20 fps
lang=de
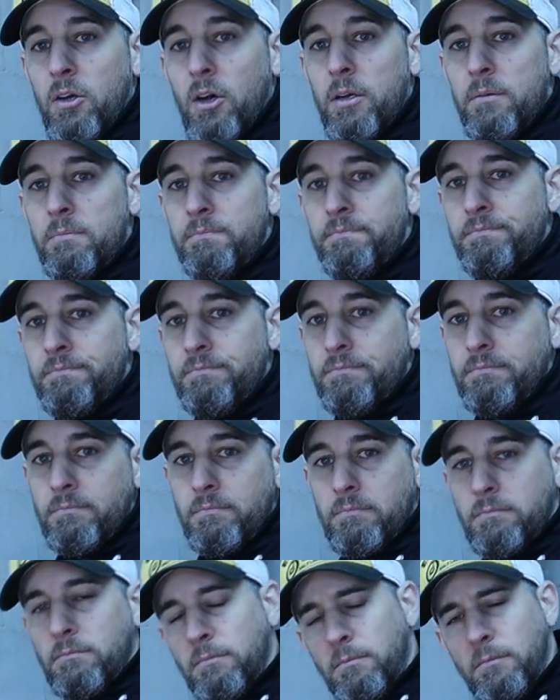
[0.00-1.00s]
können.
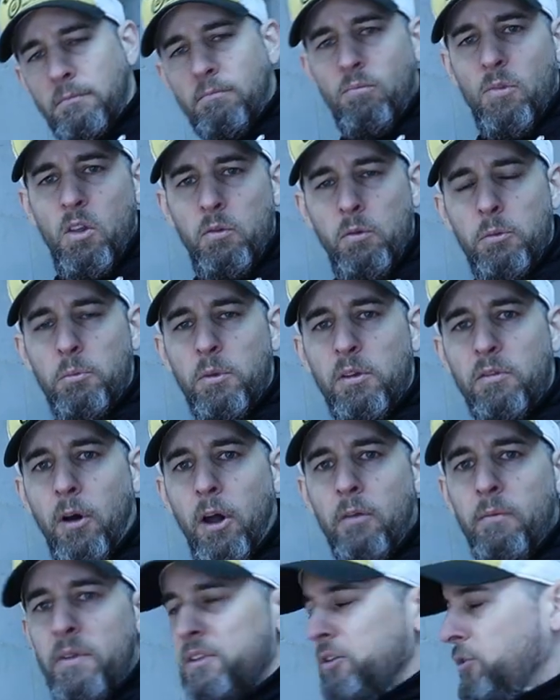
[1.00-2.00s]
Würde mich
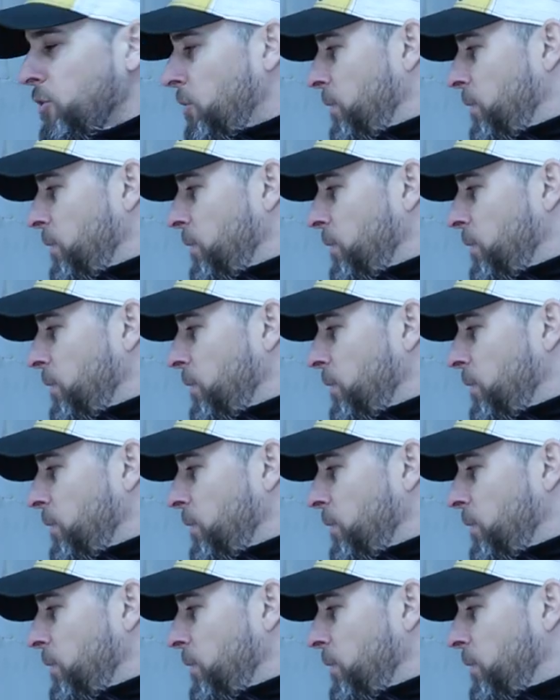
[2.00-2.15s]
freuen, wenn sich